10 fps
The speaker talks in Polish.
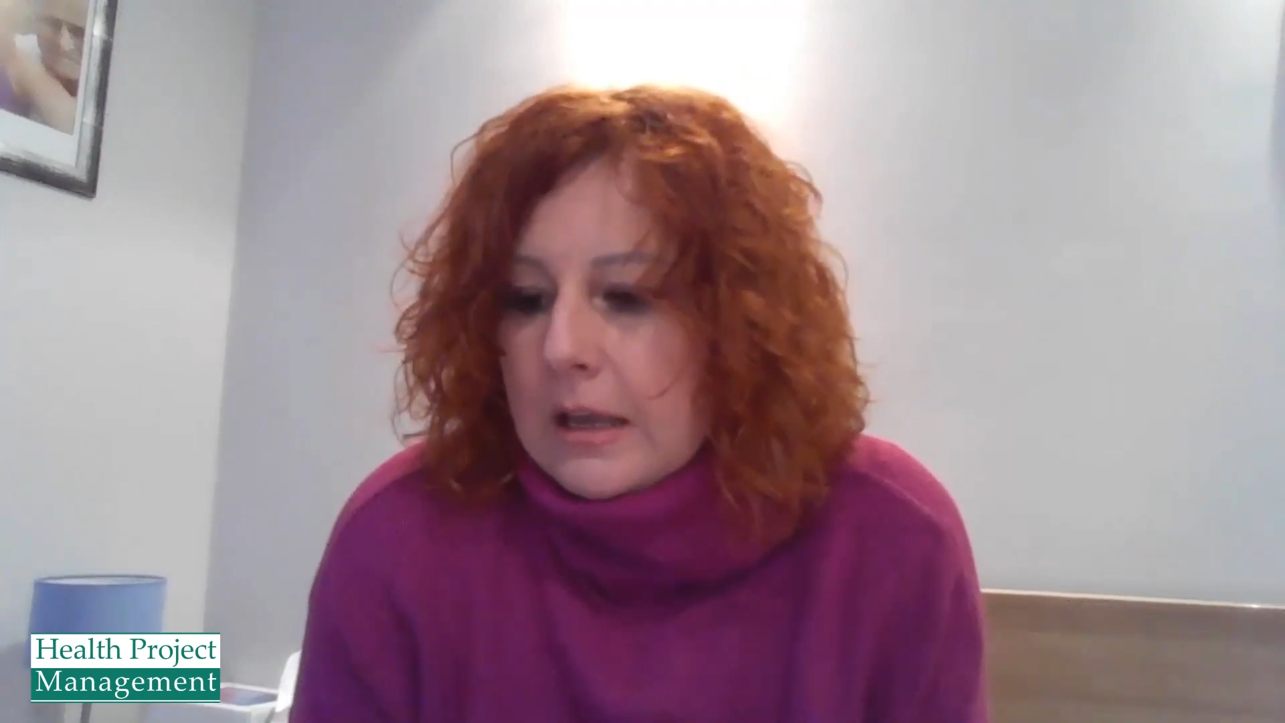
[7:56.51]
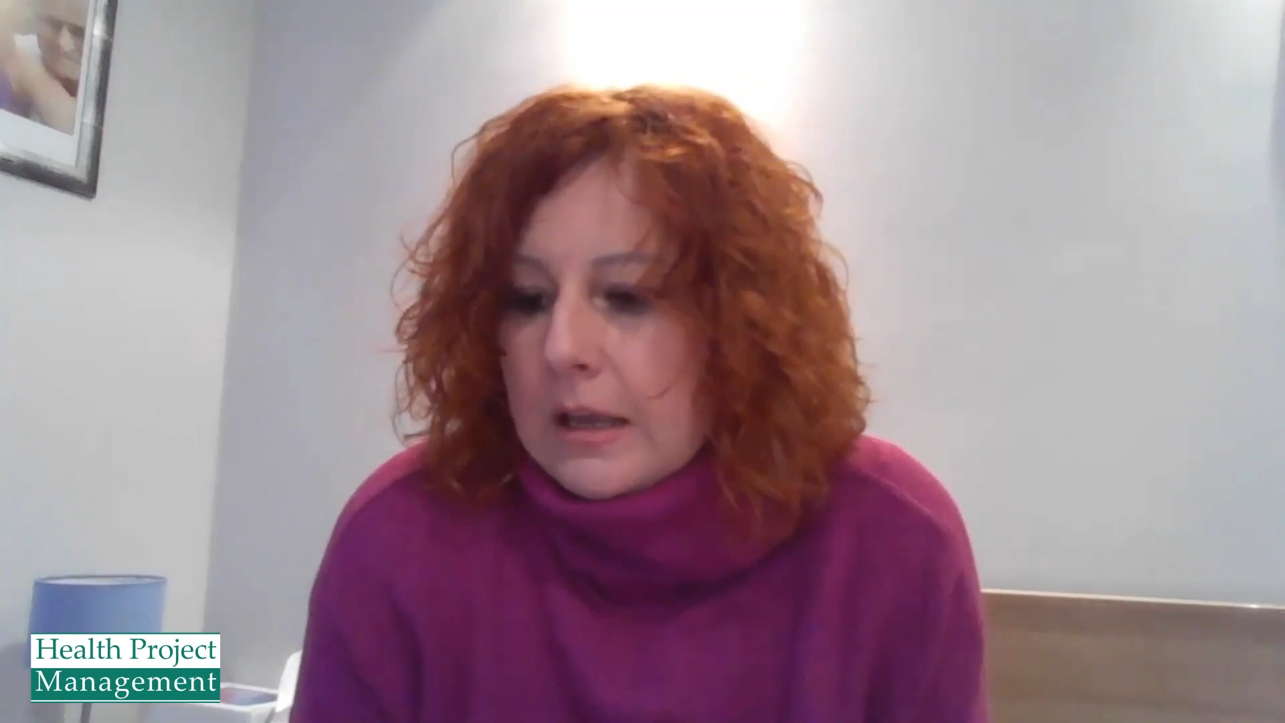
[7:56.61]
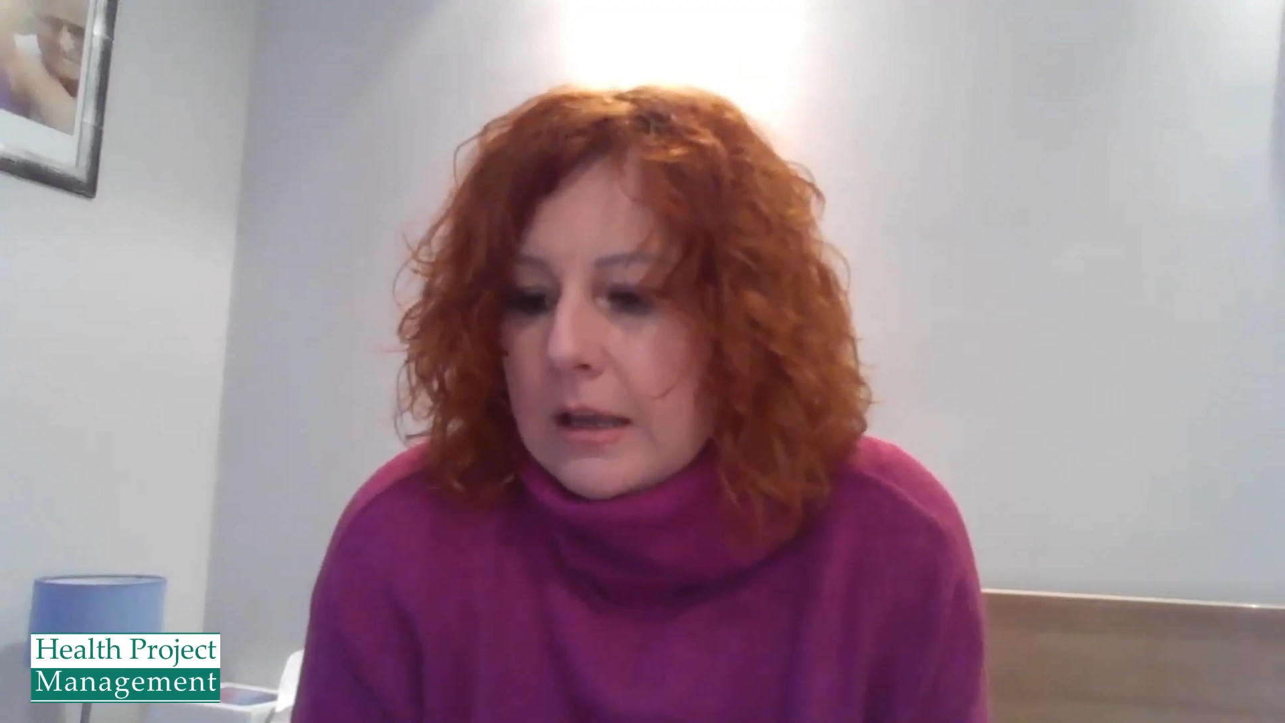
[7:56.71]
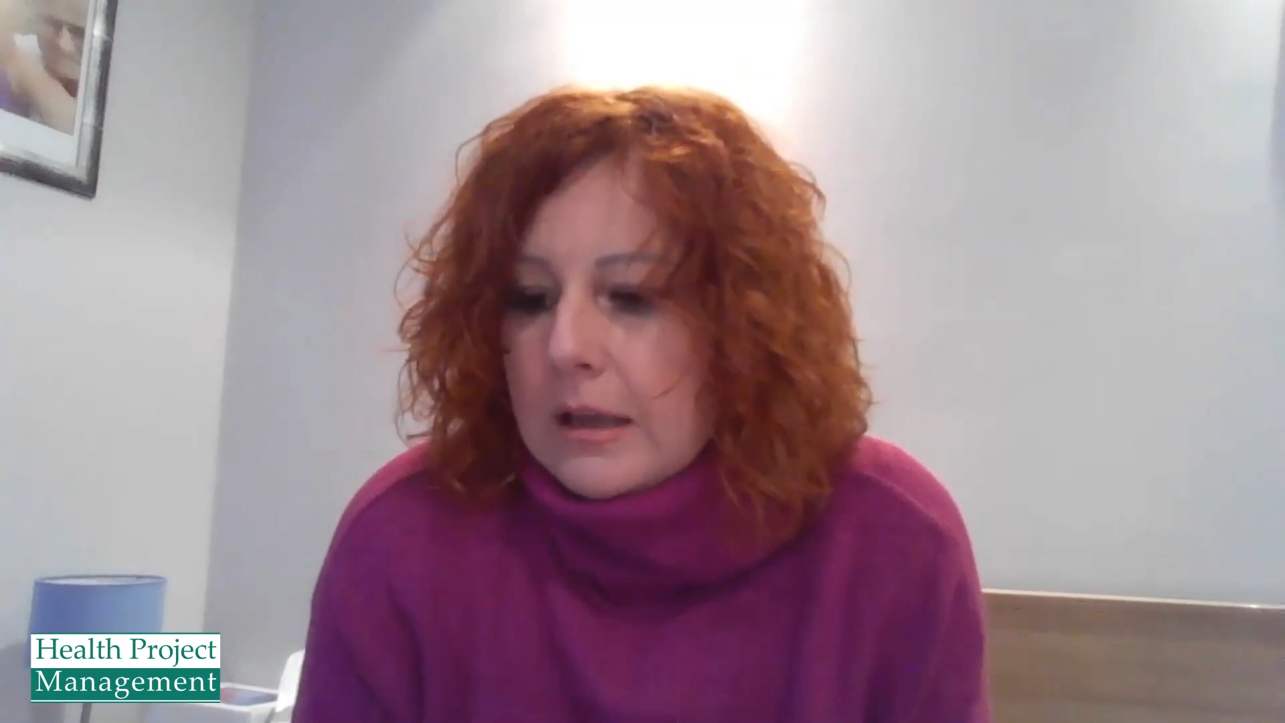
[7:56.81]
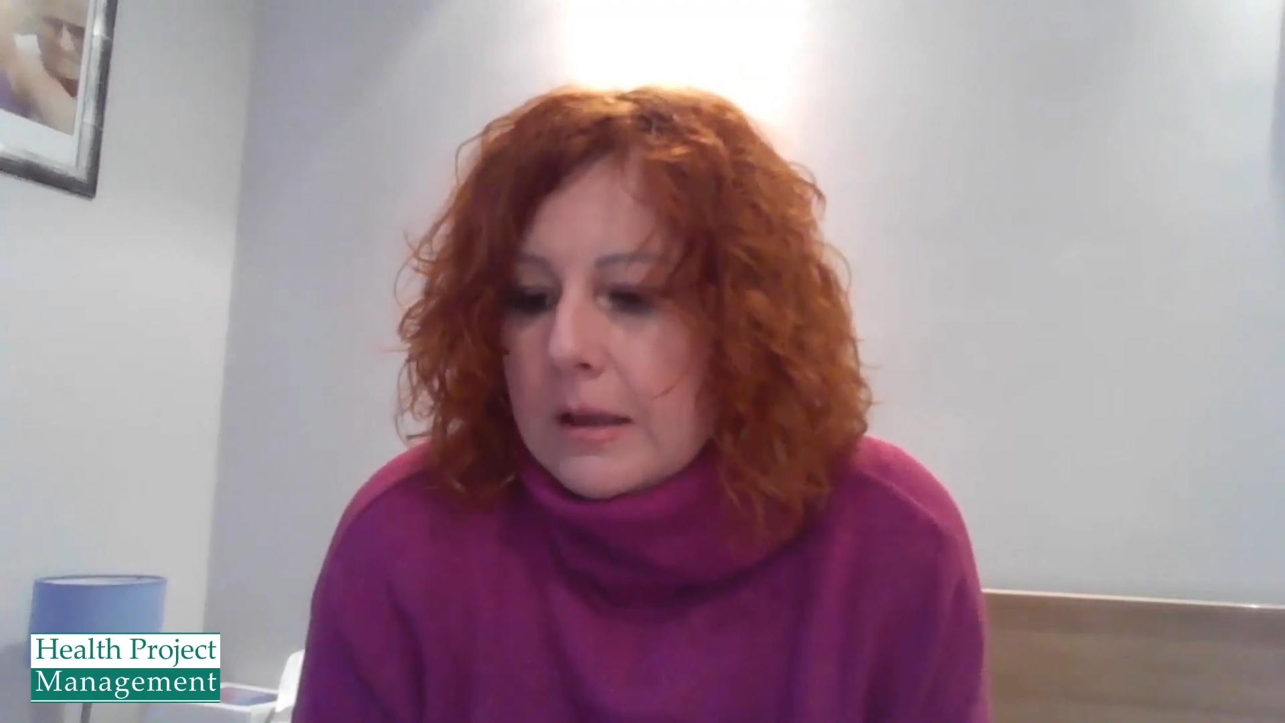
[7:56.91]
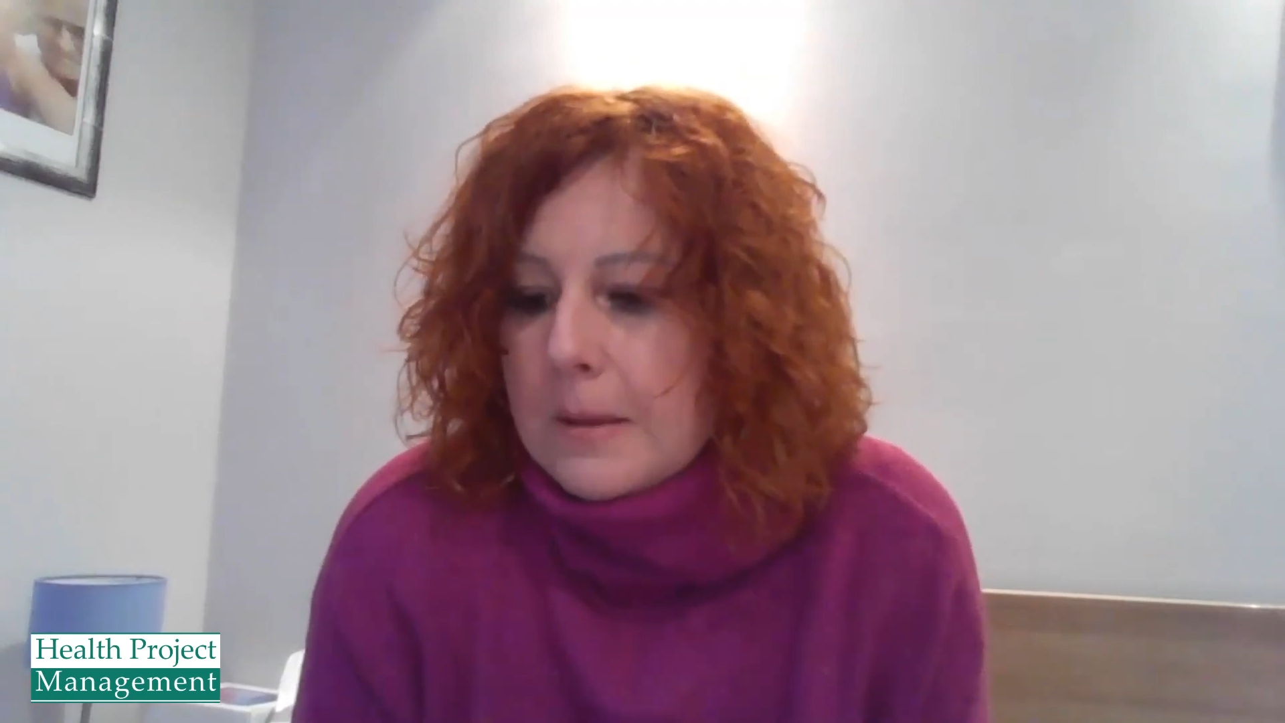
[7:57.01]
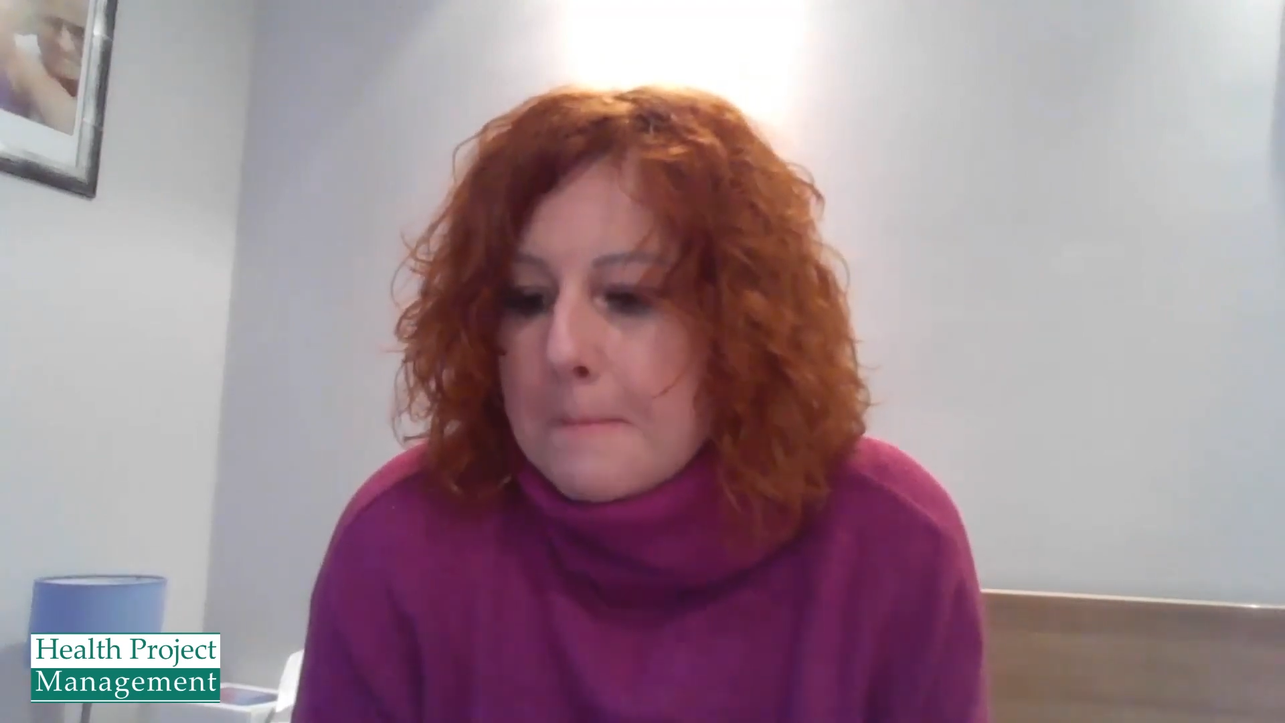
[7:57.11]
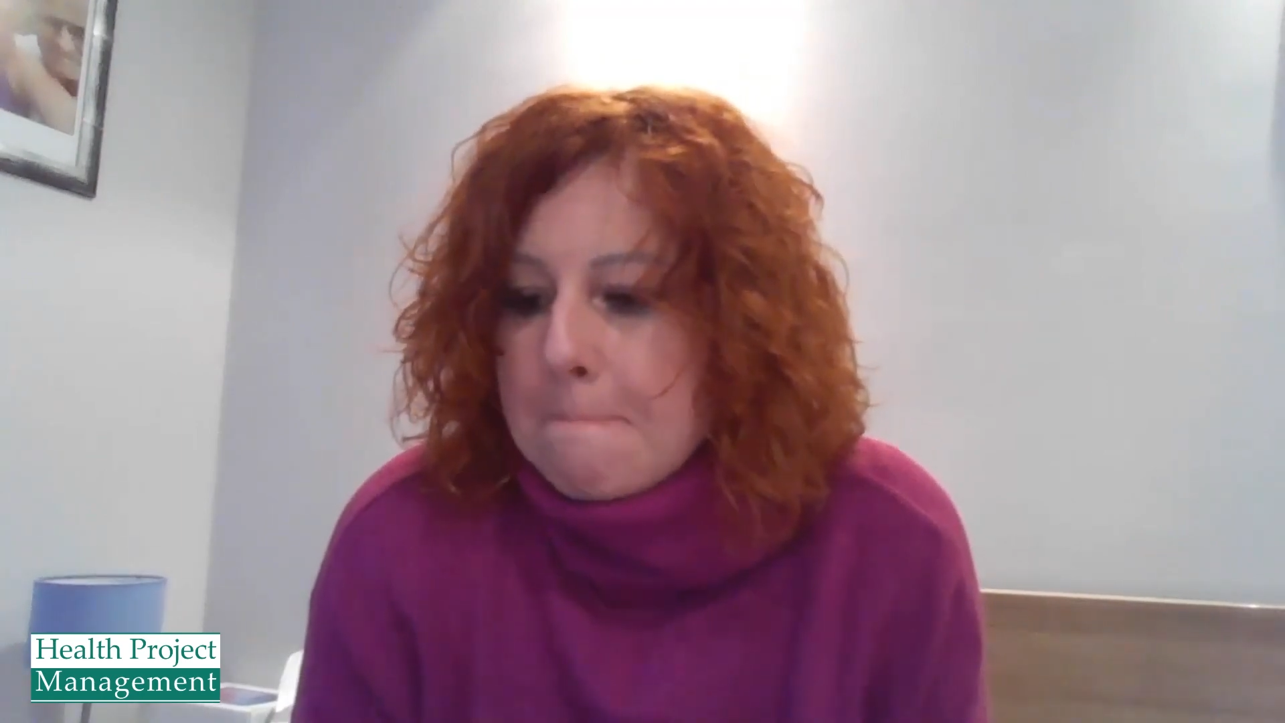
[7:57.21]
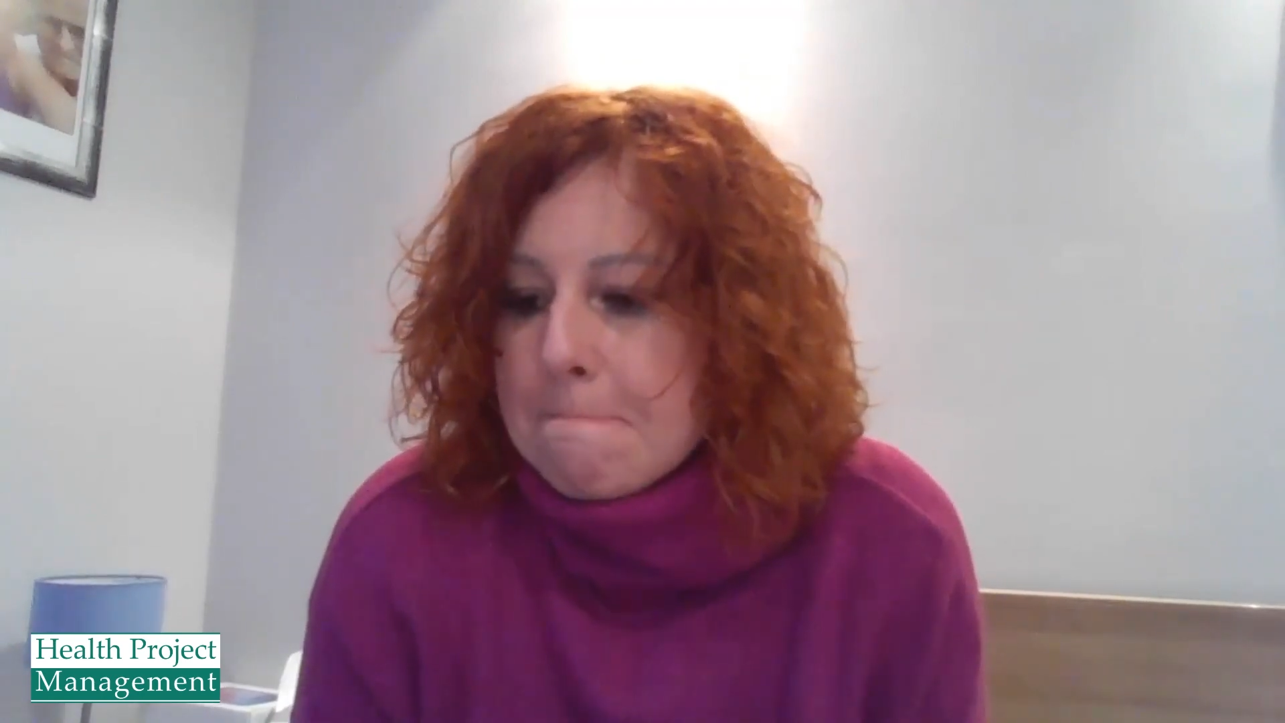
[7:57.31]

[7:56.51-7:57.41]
E,